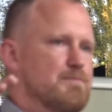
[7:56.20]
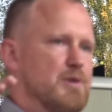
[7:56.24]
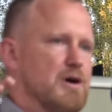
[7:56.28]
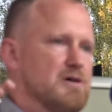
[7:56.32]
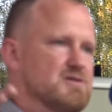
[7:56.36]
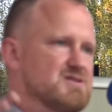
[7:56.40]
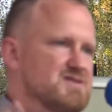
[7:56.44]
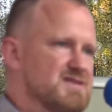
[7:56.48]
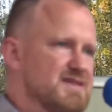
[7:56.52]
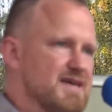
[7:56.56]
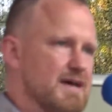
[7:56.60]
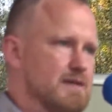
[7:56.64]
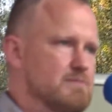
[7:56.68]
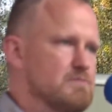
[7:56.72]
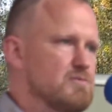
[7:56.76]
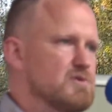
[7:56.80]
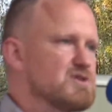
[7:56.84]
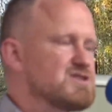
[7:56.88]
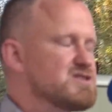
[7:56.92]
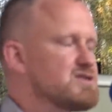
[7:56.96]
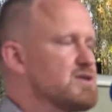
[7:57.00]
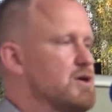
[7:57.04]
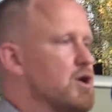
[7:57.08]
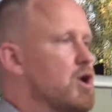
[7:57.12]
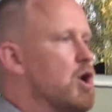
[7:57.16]
pausieren
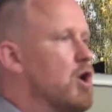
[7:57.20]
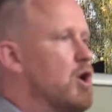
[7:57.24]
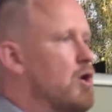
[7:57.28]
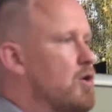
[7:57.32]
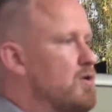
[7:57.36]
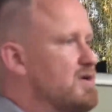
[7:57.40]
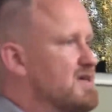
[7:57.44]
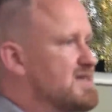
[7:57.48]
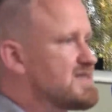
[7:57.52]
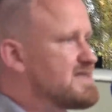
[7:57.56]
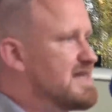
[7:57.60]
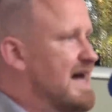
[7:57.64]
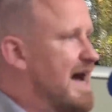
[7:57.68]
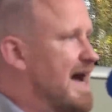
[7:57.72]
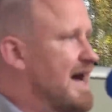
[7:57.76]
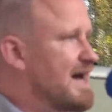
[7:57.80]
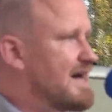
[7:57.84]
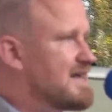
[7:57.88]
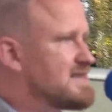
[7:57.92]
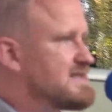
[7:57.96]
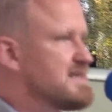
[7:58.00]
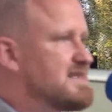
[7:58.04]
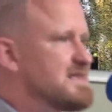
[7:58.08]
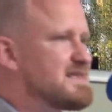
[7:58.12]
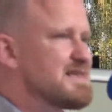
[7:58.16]
musste. Und ich
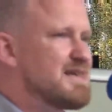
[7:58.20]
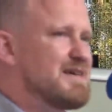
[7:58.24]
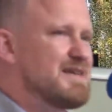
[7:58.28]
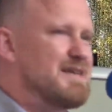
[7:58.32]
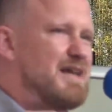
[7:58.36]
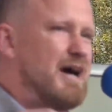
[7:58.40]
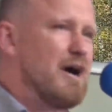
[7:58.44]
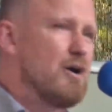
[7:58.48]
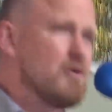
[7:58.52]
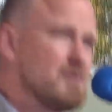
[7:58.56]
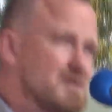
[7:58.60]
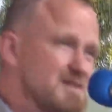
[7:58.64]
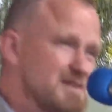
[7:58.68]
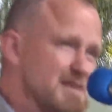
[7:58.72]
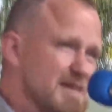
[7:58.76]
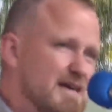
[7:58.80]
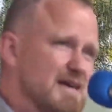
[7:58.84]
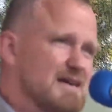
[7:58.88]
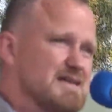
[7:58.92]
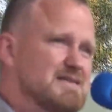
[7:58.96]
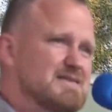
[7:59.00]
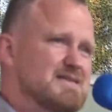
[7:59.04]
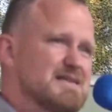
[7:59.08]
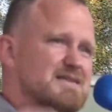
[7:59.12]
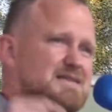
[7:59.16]
sage, es ist genau
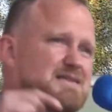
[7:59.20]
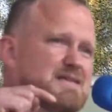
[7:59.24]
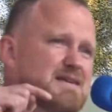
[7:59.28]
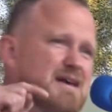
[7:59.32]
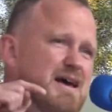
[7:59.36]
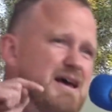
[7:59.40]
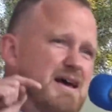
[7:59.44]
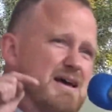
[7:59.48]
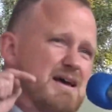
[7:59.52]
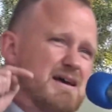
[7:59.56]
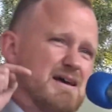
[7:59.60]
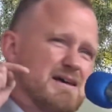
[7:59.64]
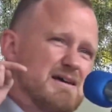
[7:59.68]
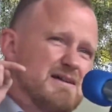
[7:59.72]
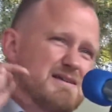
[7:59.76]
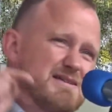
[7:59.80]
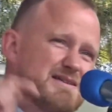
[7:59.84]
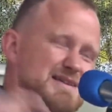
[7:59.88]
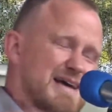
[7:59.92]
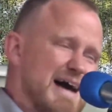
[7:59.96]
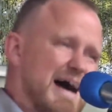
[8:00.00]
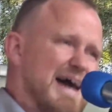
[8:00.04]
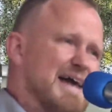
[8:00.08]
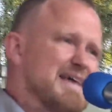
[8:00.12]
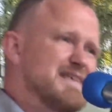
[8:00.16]
diese
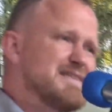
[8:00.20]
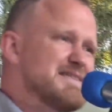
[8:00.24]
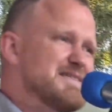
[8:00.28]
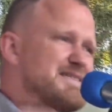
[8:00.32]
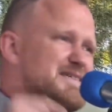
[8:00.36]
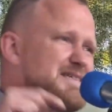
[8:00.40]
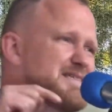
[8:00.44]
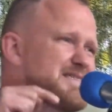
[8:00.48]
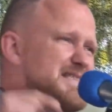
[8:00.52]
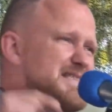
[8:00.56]
dreiste